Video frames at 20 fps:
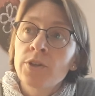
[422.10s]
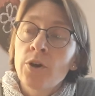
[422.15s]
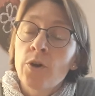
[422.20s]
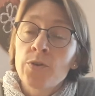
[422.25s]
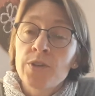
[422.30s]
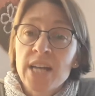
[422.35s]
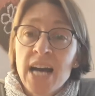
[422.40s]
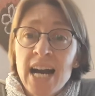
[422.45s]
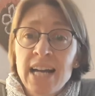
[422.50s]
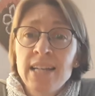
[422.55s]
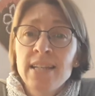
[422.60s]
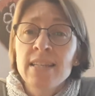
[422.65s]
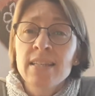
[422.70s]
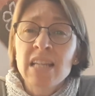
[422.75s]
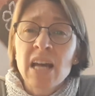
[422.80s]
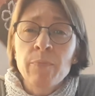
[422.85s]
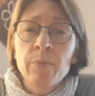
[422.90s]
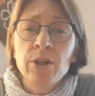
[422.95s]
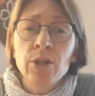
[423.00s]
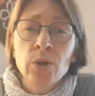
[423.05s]
und alles
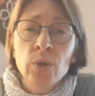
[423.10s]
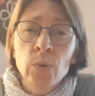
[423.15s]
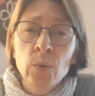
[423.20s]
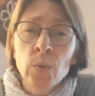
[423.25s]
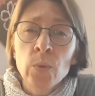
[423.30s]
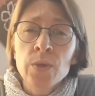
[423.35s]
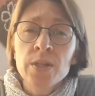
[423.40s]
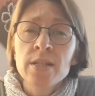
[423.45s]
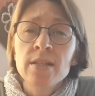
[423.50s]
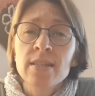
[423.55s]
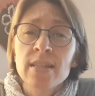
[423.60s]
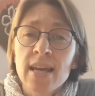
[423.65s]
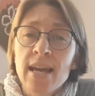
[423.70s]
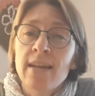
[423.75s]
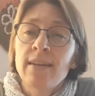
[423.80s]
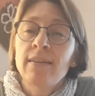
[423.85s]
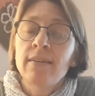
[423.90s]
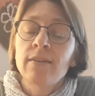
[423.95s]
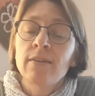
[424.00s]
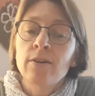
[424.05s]
nahm ein gutes
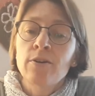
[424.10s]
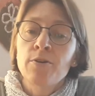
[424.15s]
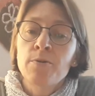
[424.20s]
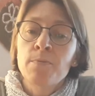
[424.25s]
Ende.